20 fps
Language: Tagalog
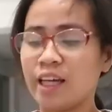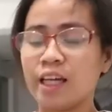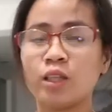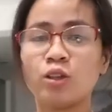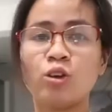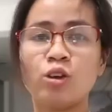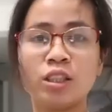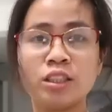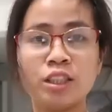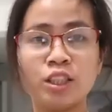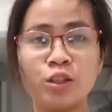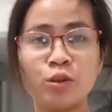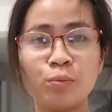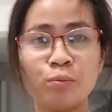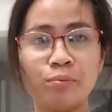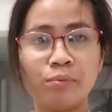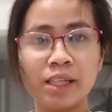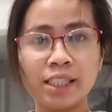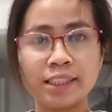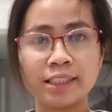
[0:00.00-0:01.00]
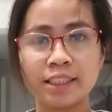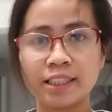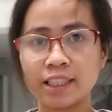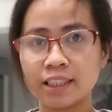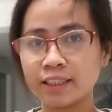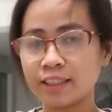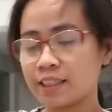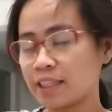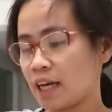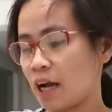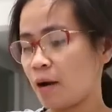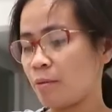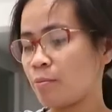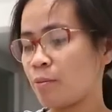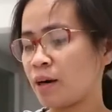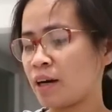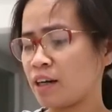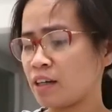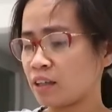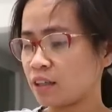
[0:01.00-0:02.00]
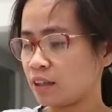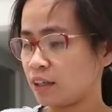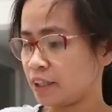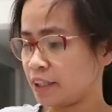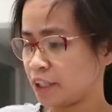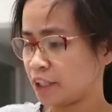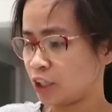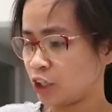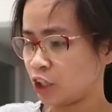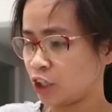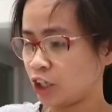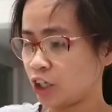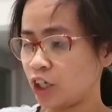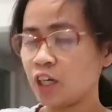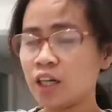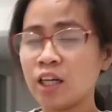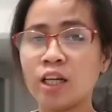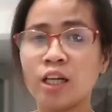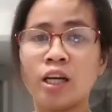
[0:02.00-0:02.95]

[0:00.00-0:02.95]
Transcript: Ito kasi yung business niya, parang cleaner,